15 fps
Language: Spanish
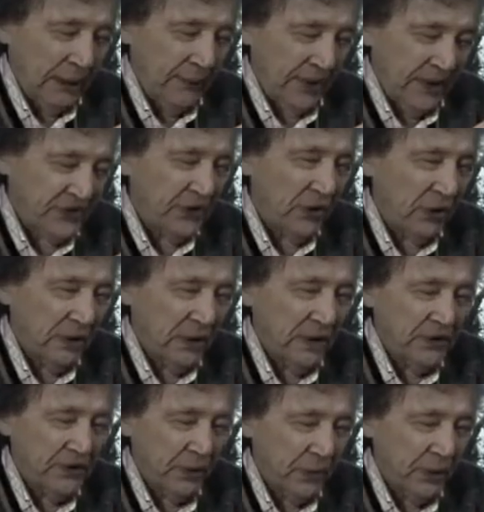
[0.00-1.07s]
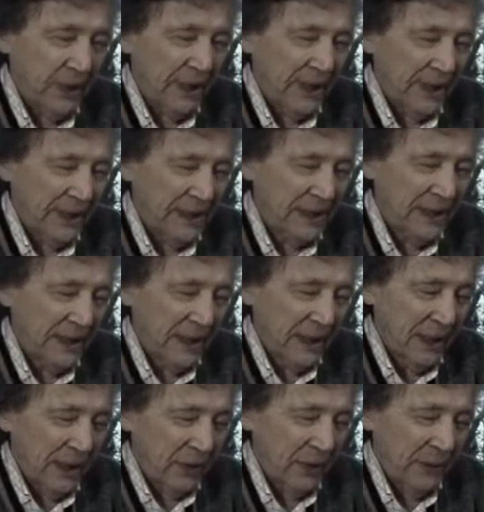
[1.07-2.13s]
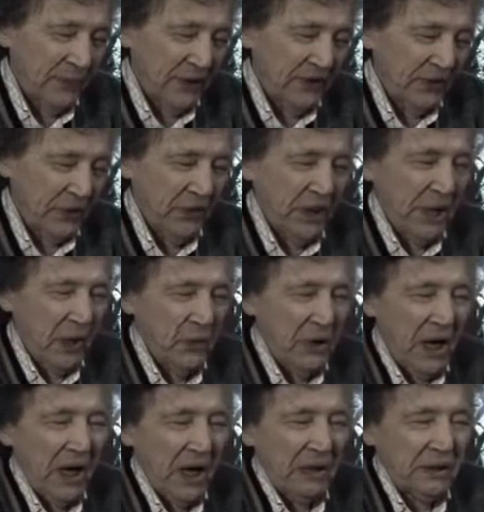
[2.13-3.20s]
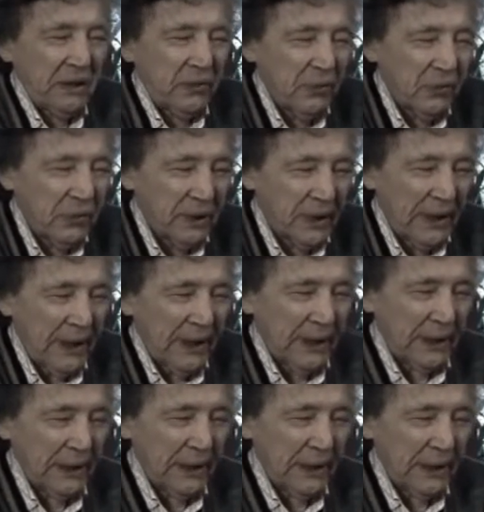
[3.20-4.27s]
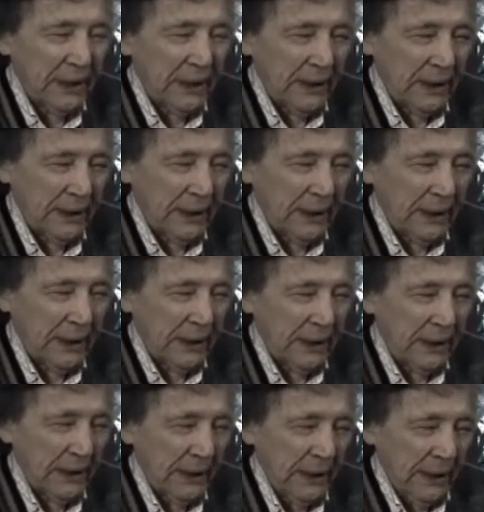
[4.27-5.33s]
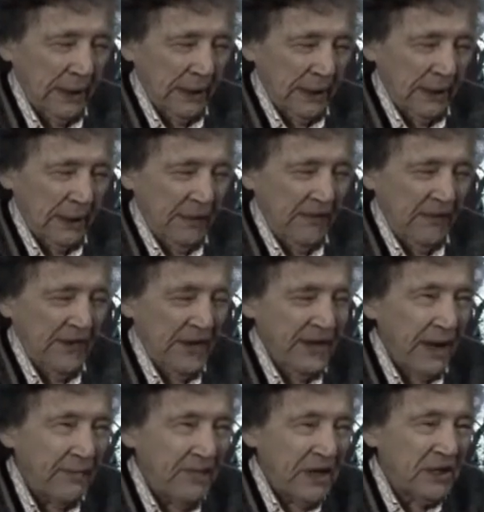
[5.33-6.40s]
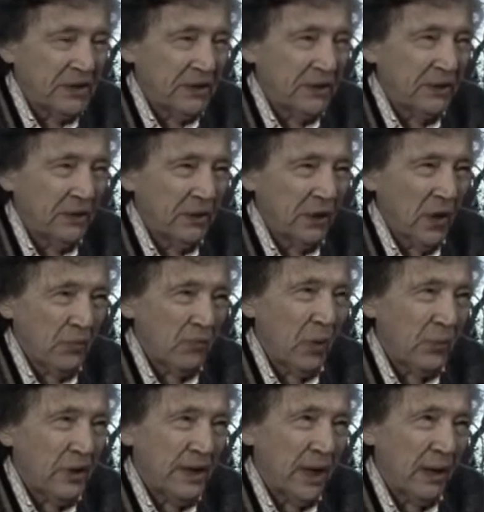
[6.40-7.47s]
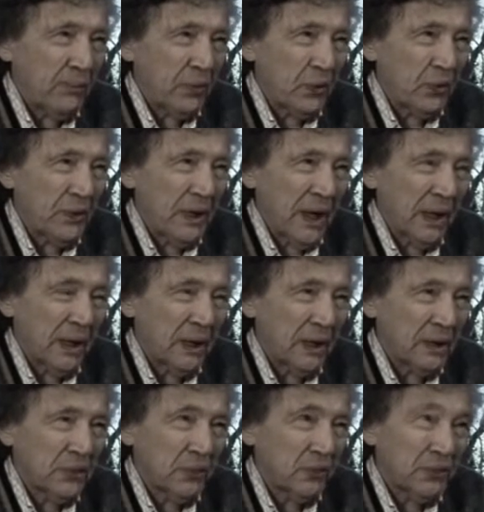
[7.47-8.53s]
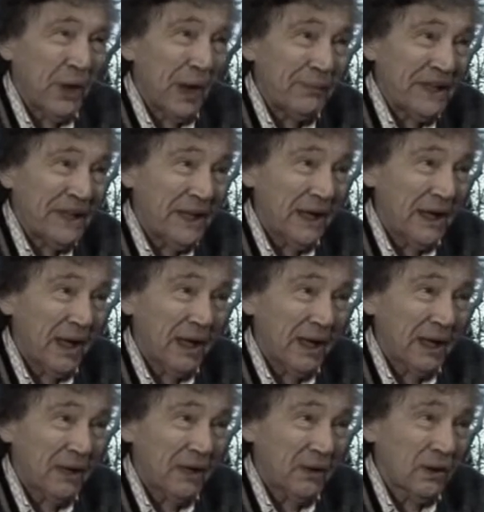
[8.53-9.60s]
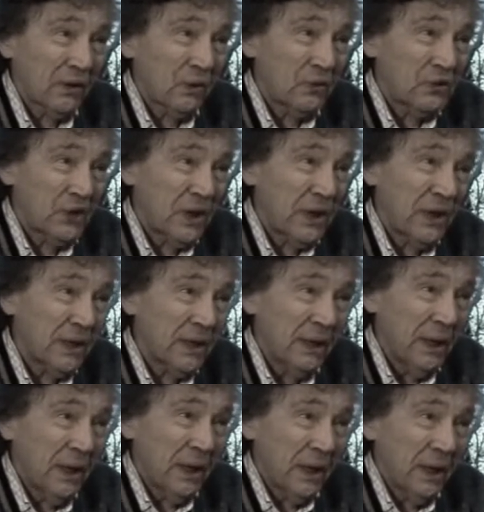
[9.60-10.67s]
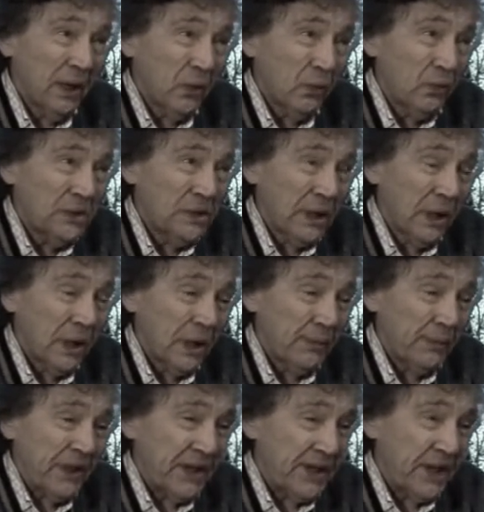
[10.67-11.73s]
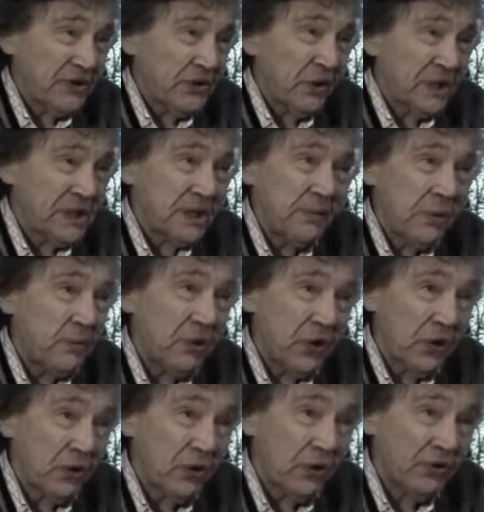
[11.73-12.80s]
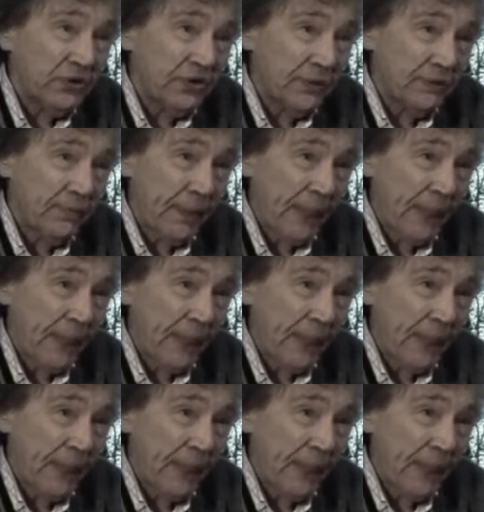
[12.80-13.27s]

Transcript: expresión en sus vidas, una expresión y a una actitud de, enfrentamiento movida por una estructura mítica cuyo origen y cuya penetración en sí mismo desconoce.